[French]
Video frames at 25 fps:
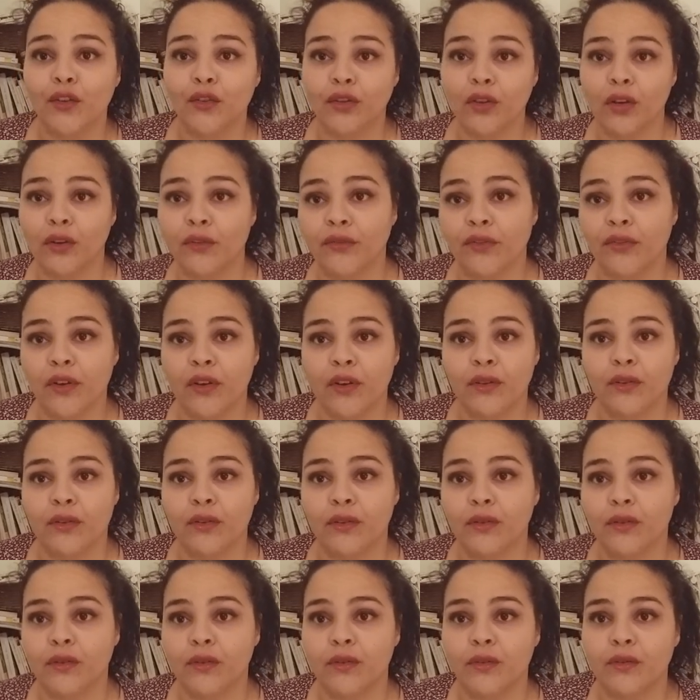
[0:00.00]
d'enfants
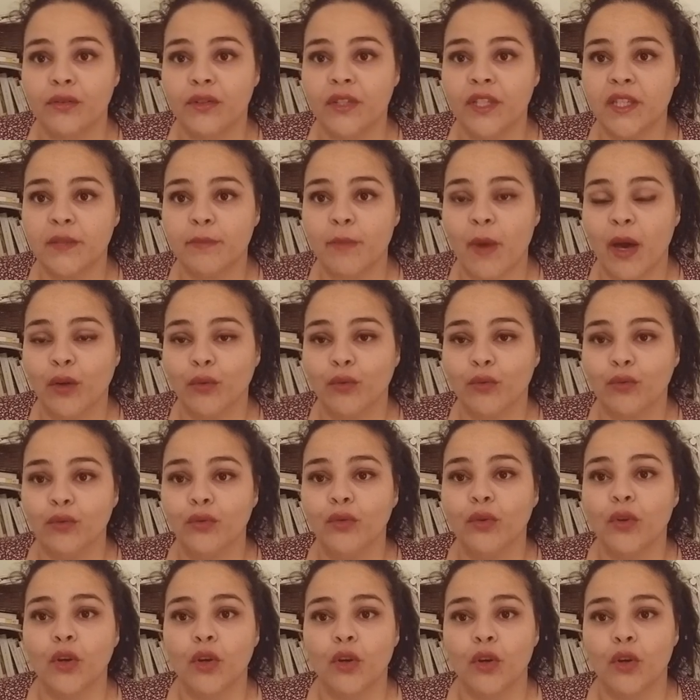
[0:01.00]
euh,
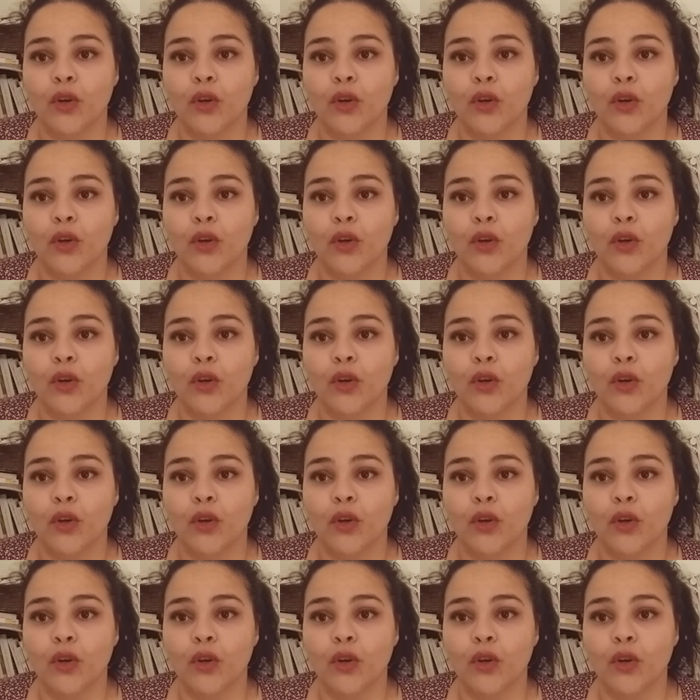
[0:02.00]
disparus.